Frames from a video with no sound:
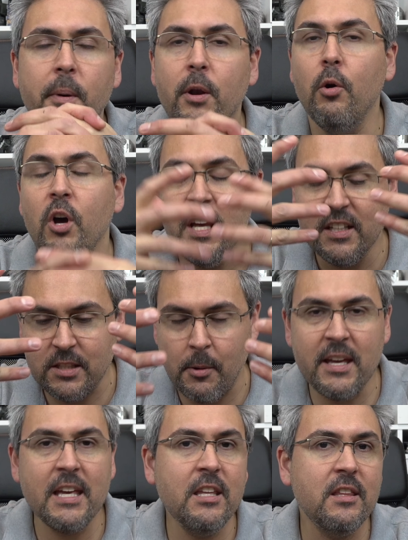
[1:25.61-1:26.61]
pero se
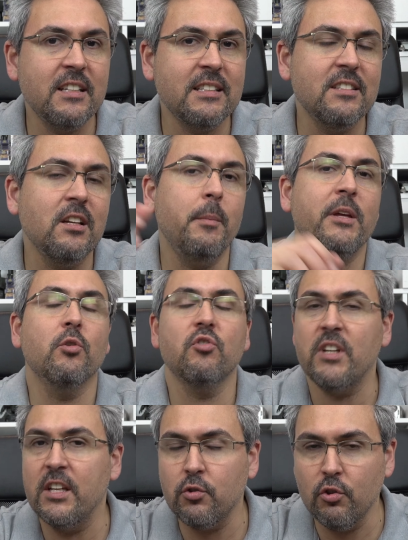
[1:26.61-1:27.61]
ven interesantes al
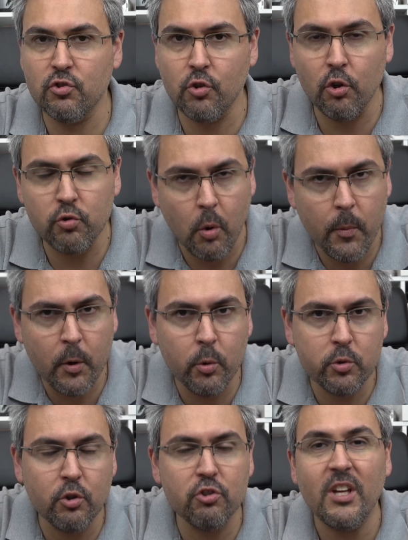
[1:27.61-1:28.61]
menos estos dos nuevos
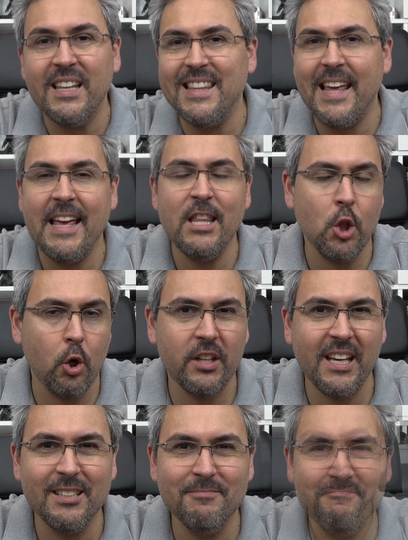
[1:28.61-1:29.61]
productos de
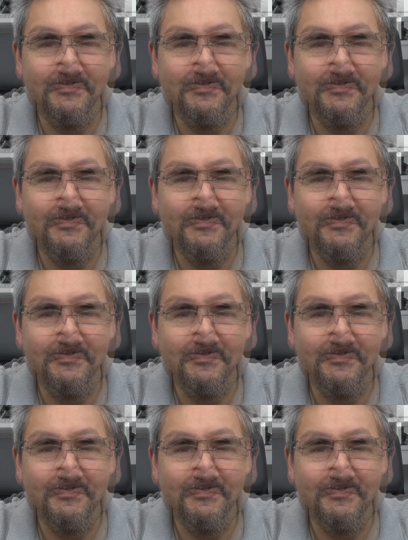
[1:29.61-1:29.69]
Nokia.